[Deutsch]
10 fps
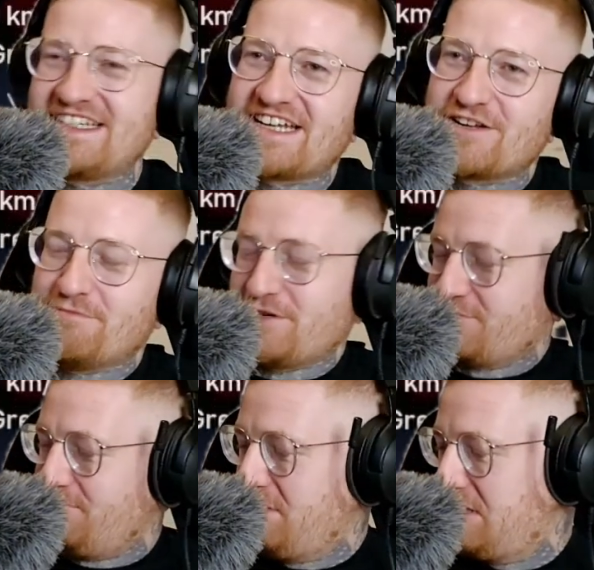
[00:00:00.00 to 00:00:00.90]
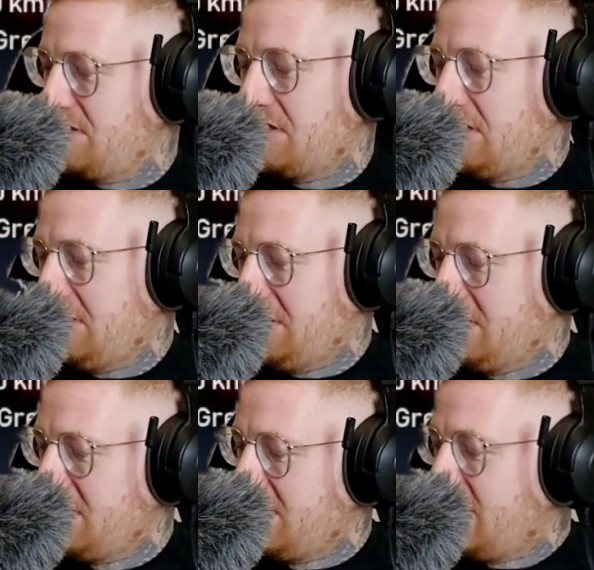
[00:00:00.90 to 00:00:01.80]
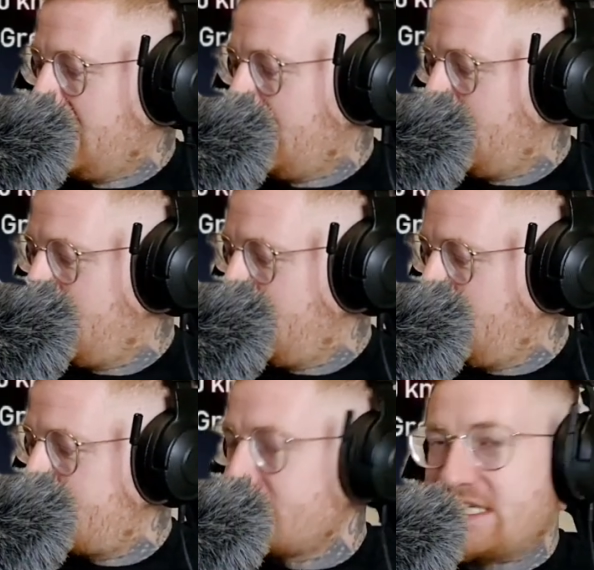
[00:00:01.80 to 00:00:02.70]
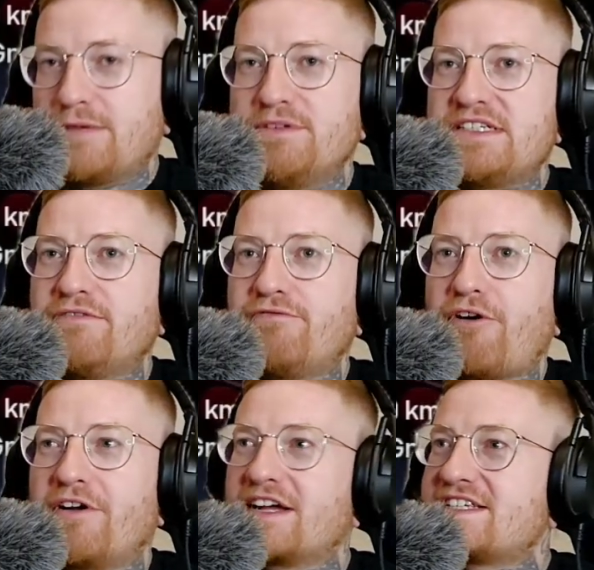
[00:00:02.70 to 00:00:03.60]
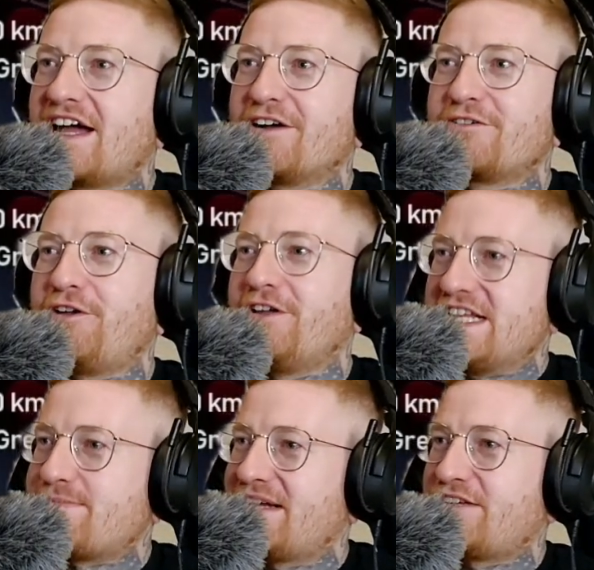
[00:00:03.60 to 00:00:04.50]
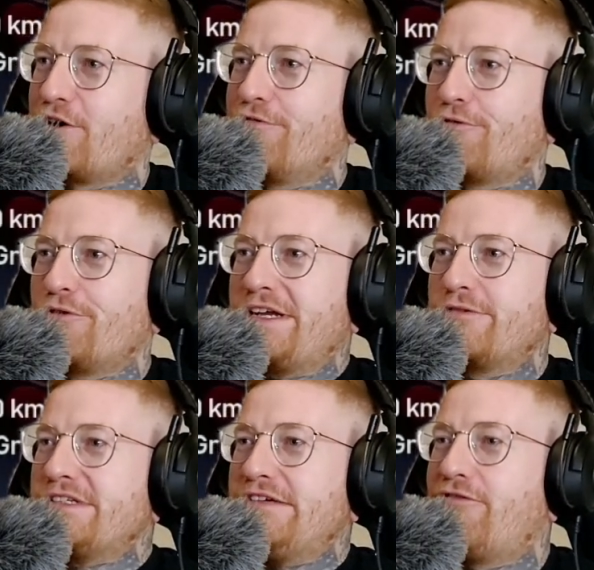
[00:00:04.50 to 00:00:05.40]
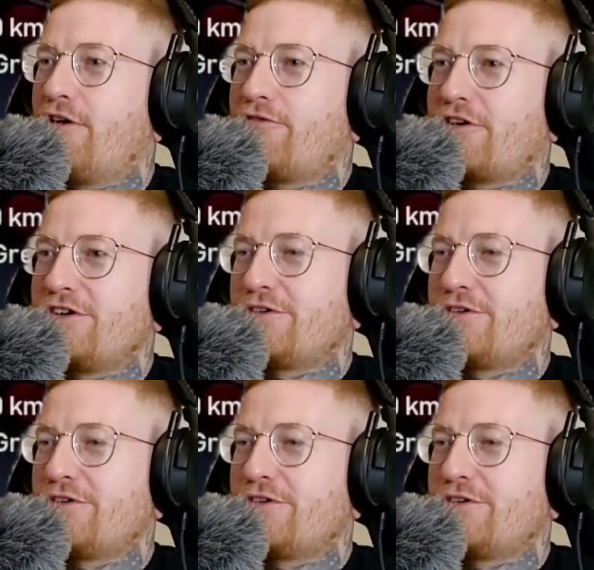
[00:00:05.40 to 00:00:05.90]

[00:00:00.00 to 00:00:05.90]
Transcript: dann immer so ein bisschen, oh, es uns ja ein bisschen vorher sagen können. Das macht die Euphorie und die Vorfreude noch